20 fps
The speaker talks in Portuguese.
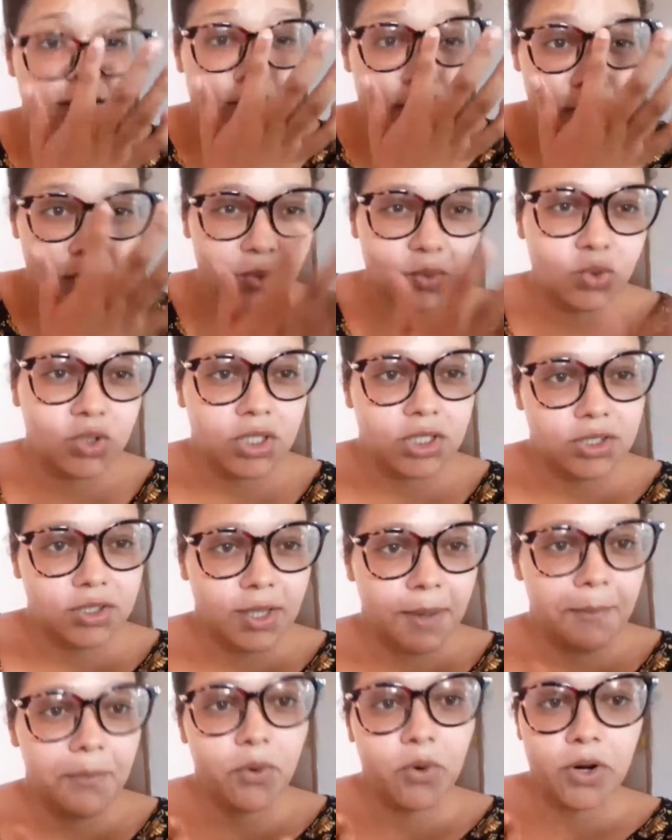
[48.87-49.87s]
Voltando,
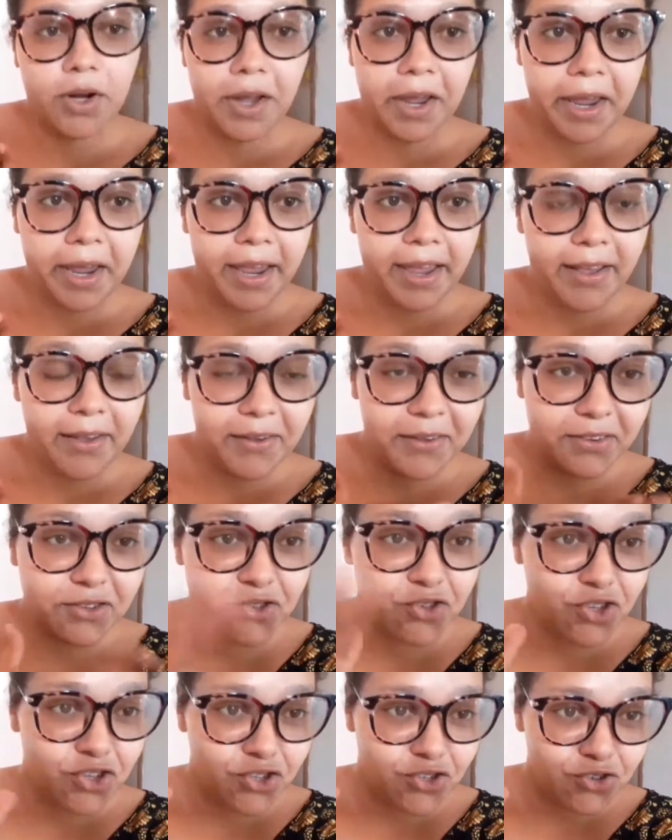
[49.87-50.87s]
né? Porque,
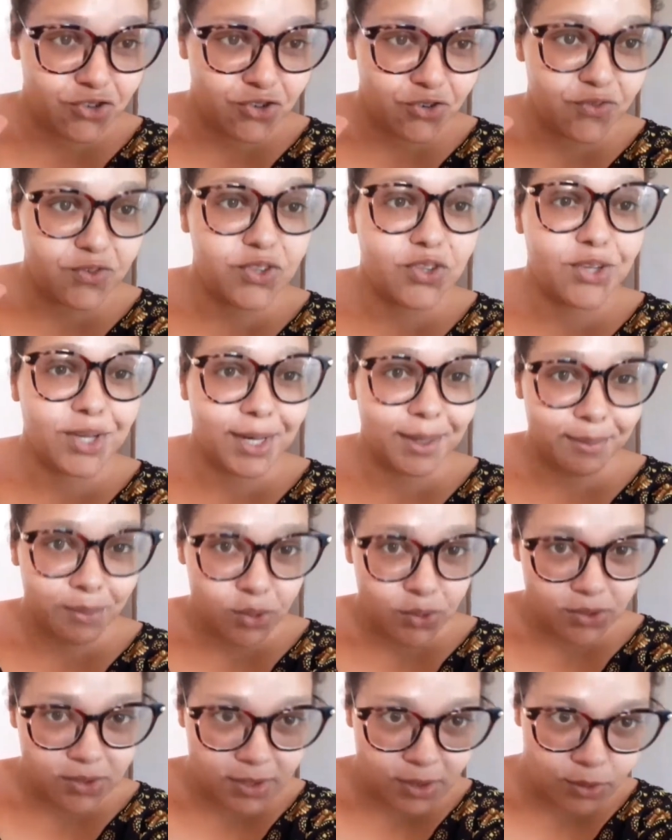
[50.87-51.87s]
gente, eu vendo
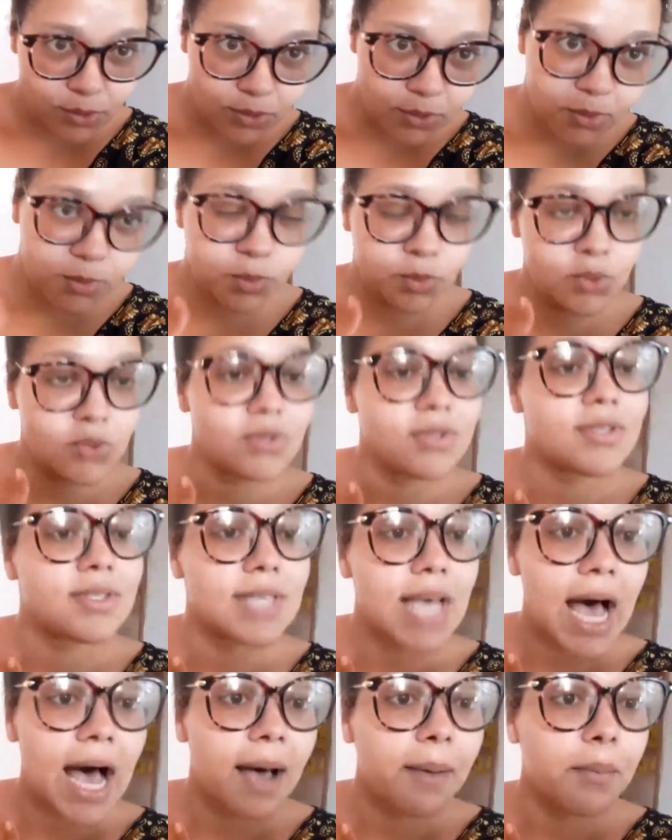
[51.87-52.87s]
cremosinho, todo mundo
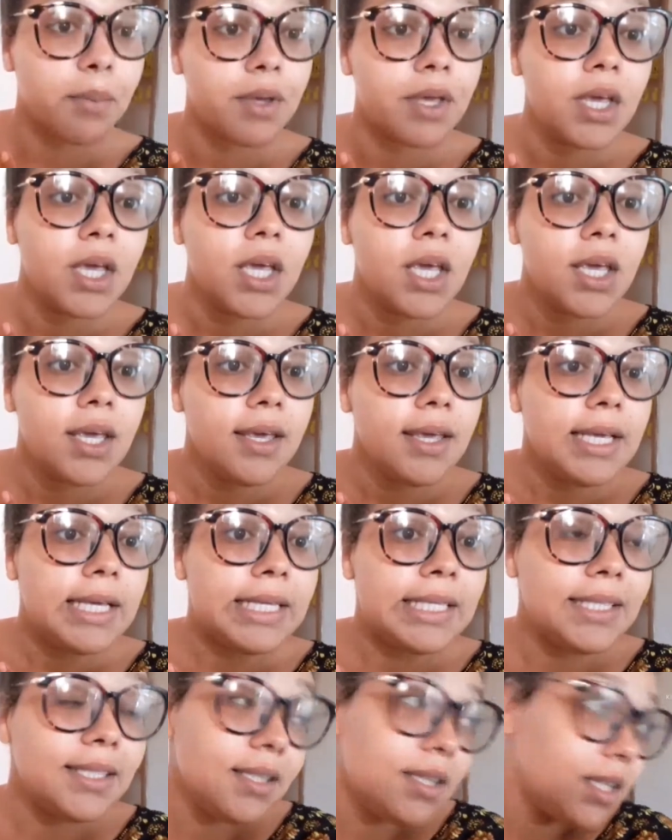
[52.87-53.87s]
sabe.
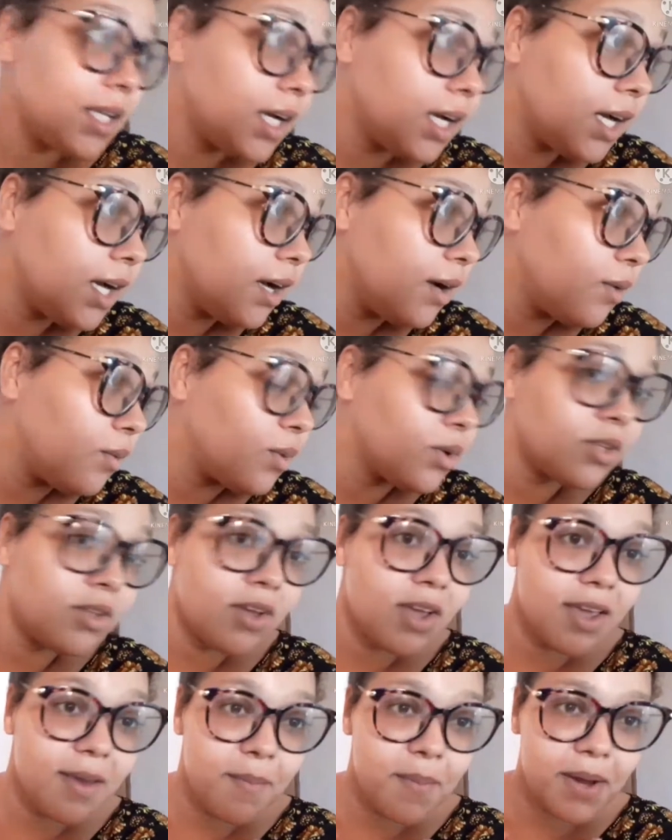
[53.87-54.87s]
Então, eu
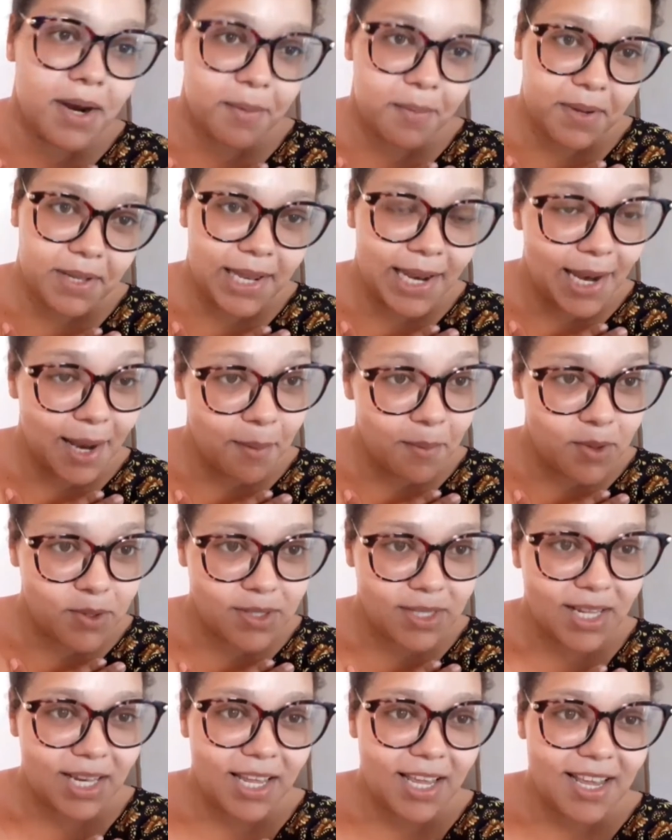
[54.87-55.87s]
tenho que parar para atender
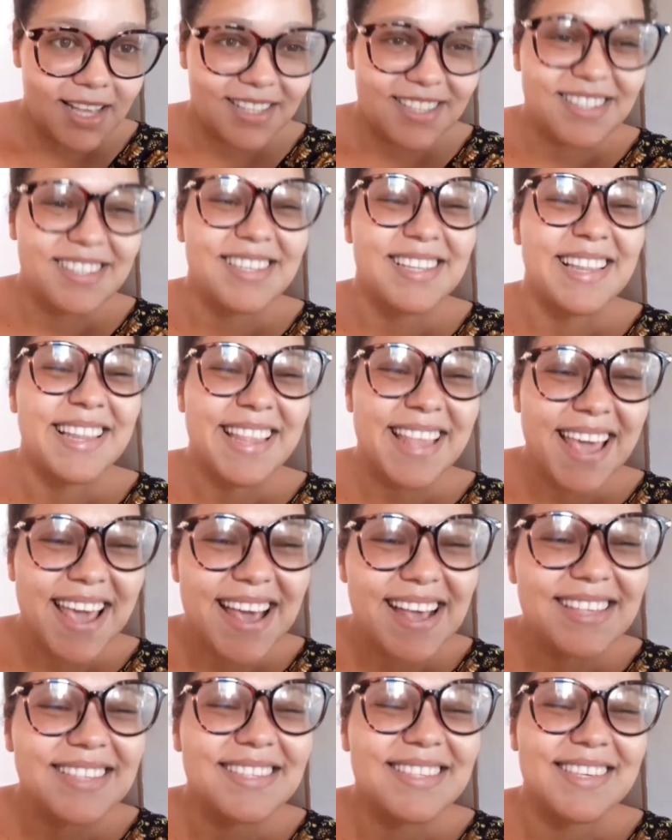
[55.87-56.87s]
meus clientes. E
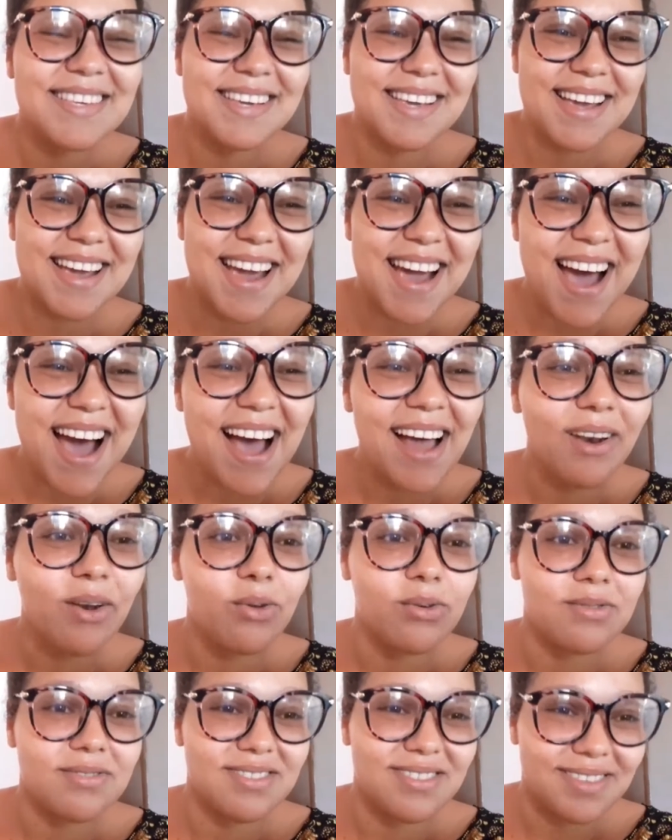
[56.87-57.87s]
nesse
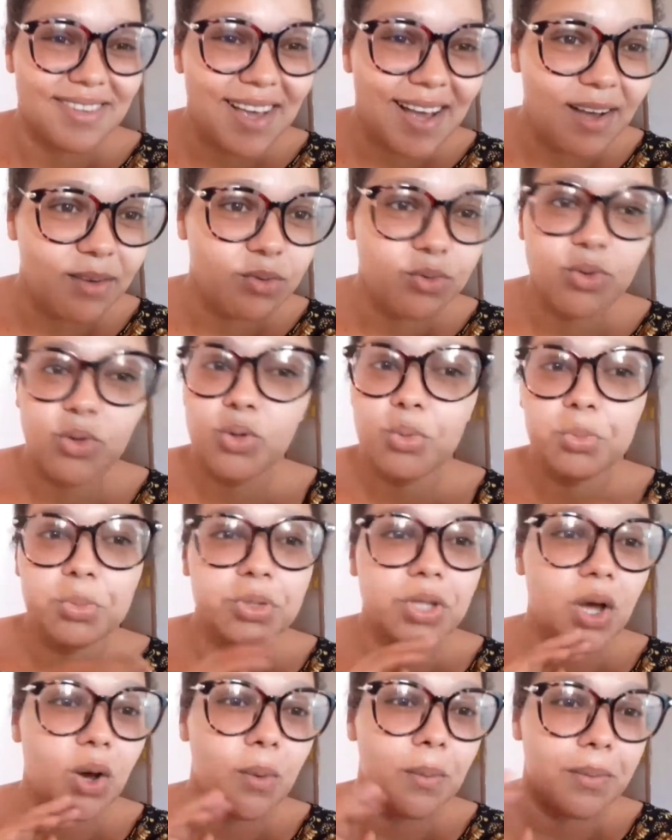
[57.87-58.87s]
calosão, todo mundo
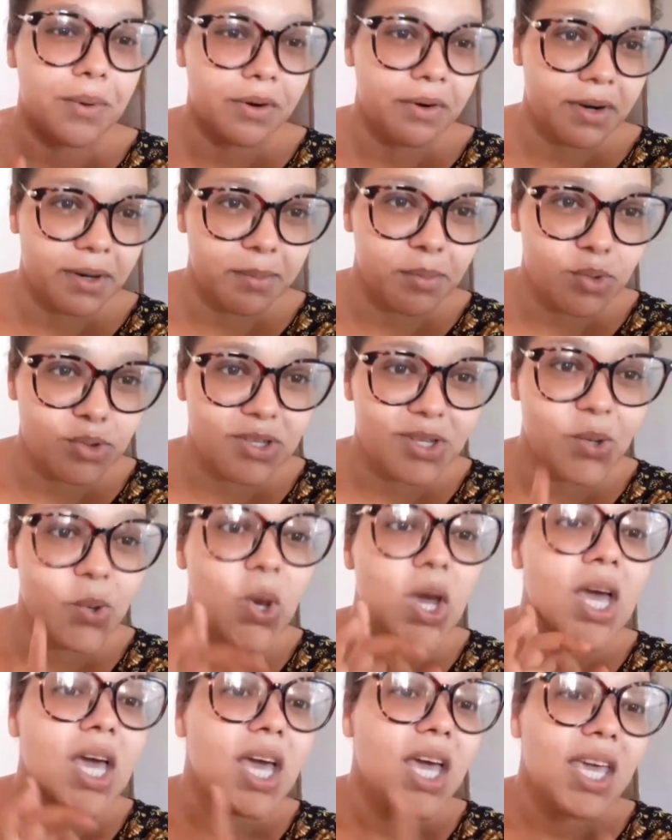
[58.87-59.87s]
tá comprando cremosinho.
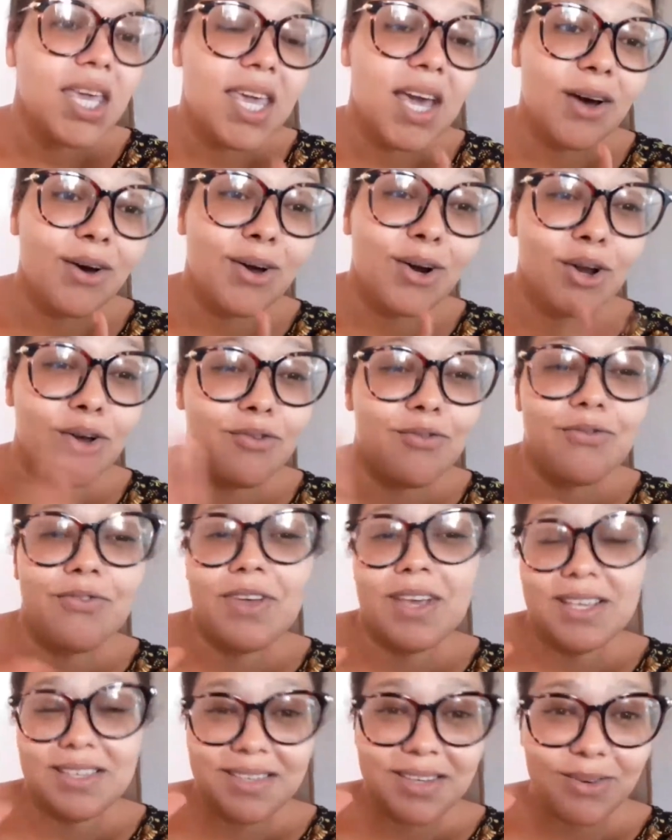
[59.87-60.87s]
E agora que eu
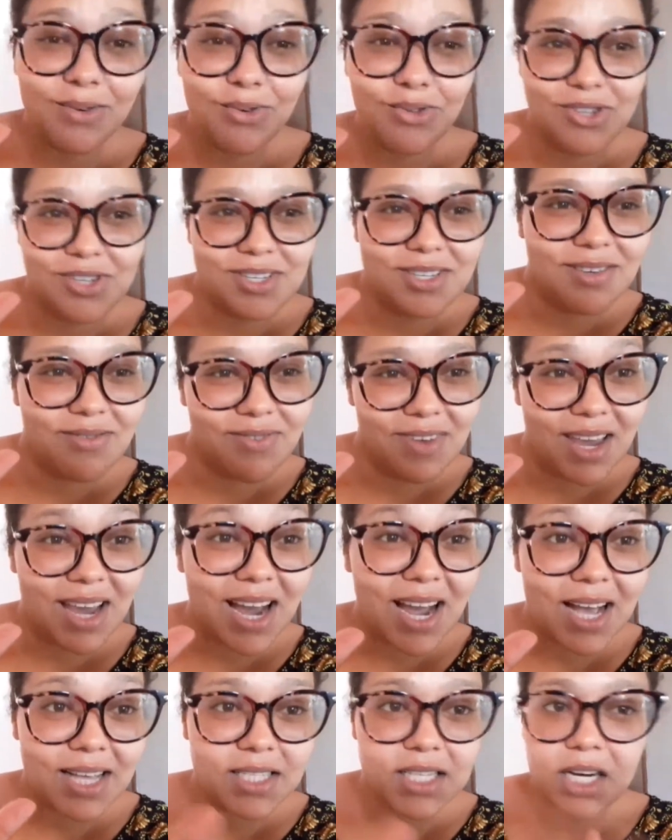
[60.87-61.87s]
fiquei cinco dias sem vir em
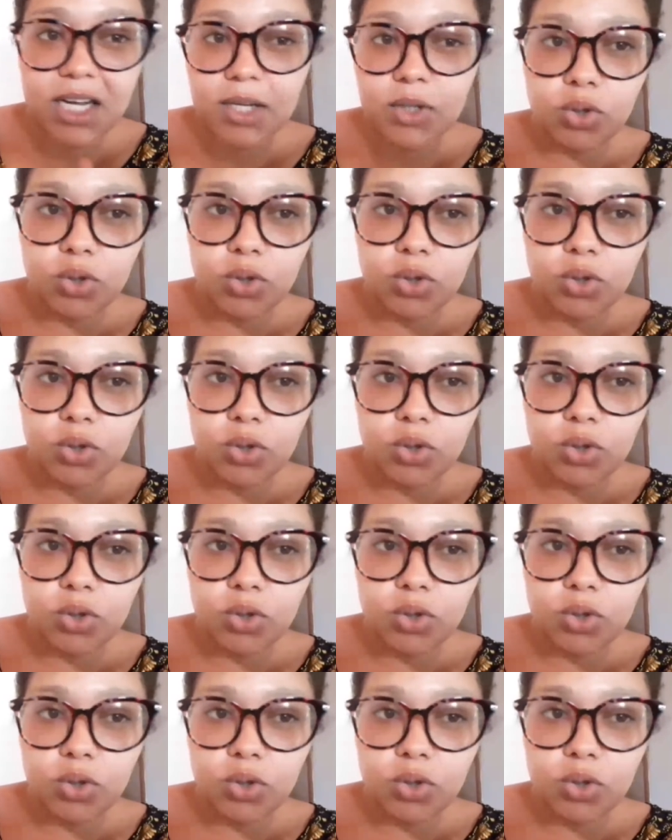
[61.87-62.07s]
casa, né?